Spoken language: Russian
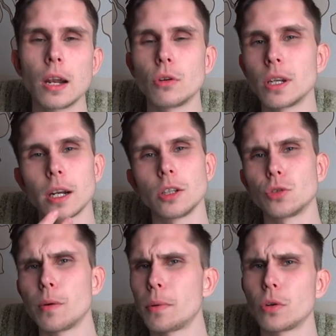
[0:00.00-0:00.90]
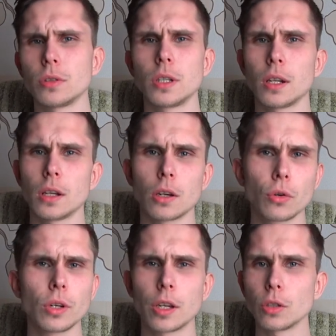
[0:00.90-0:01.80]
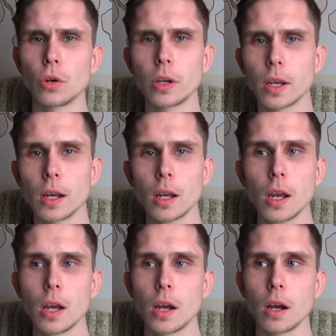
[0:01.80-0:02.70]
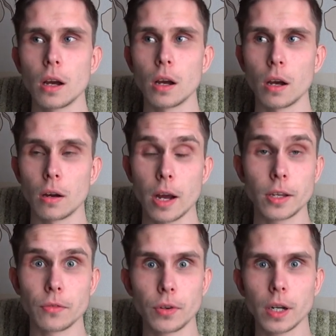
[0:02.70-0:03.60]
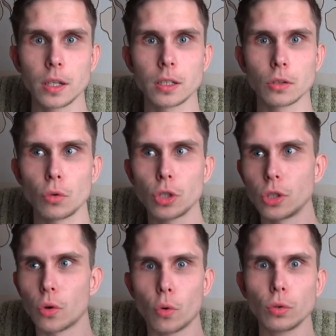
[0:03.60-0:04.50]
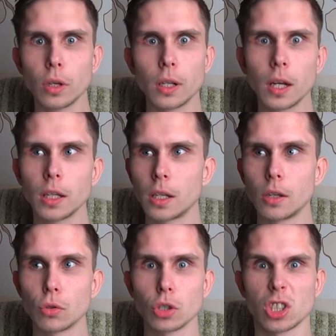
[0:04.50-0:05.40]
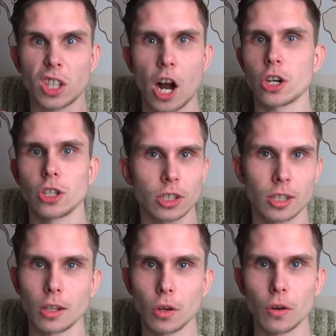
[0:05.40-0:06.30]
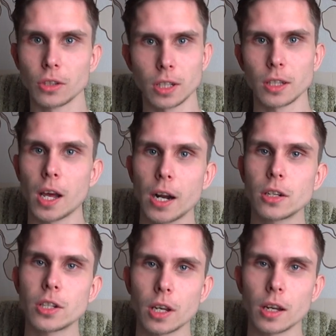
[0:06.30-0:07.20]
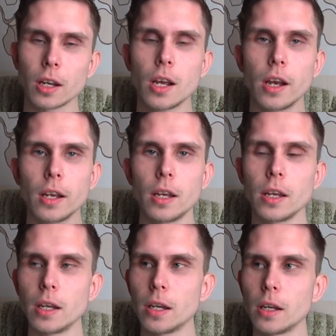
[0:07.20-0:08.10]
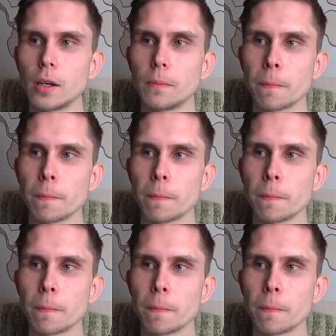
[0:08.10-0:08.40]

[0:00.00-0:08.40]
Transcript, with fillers: у них лицо похудело, руки, ноги, э, они выглядят очень худо, да, такие уже страшные становятся анорексики, и